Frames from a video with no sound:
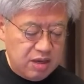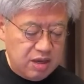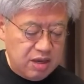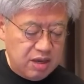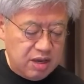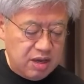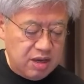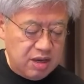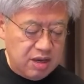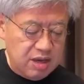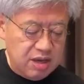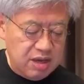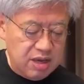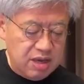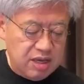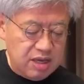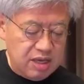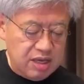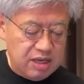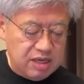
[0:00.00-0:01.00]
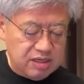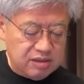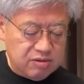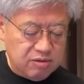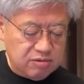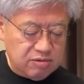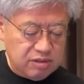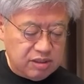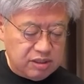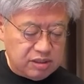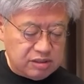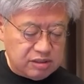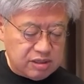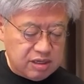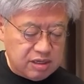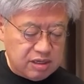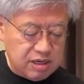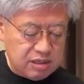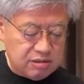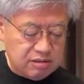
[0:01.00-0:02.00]
えー、国立
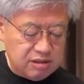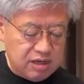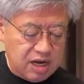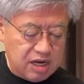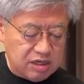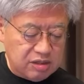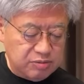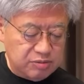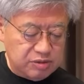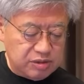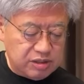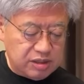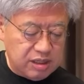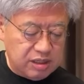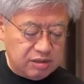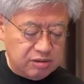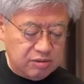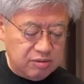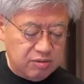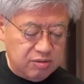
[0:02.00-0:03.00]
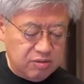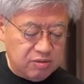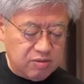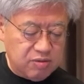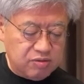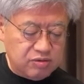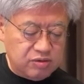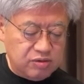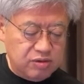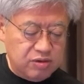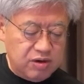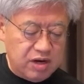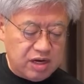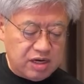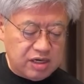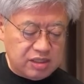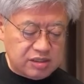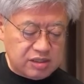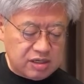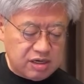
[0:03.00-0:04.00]
科学博物館の報告書、
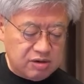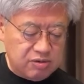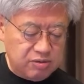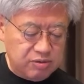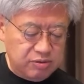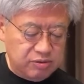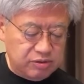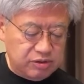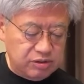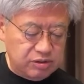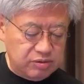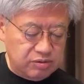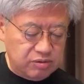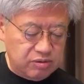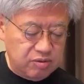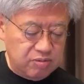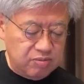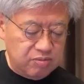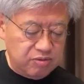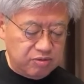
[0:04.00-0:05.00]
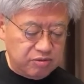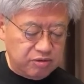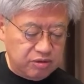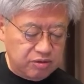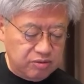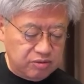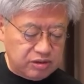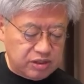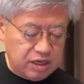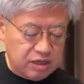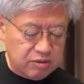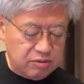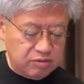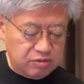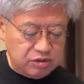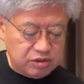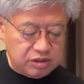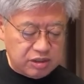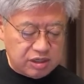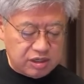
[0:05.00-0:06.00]
赤坂御用地のトンボ類を参
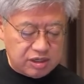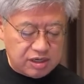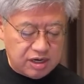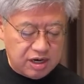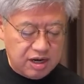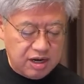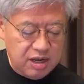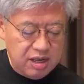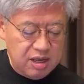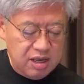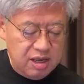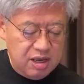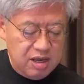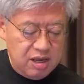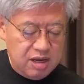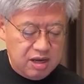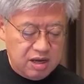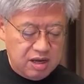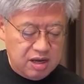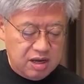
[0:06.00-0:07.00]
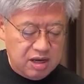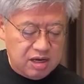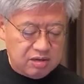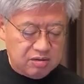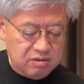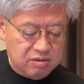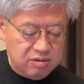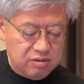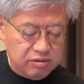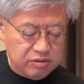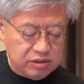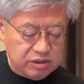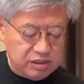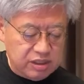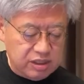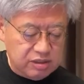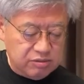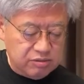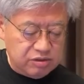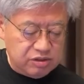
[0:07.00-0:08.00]
考にしながら、あ御用地
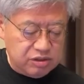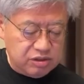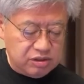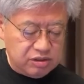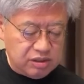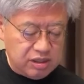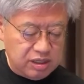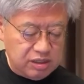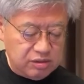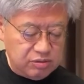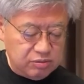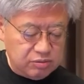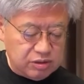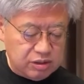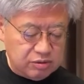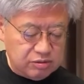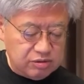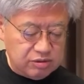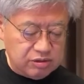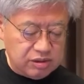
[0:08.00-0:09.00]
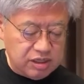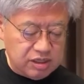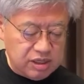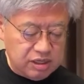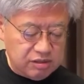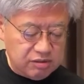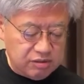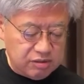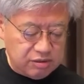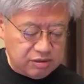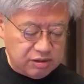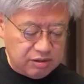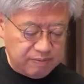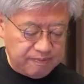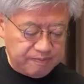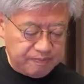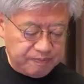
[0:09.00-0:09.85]
内の実態調査を続けているという。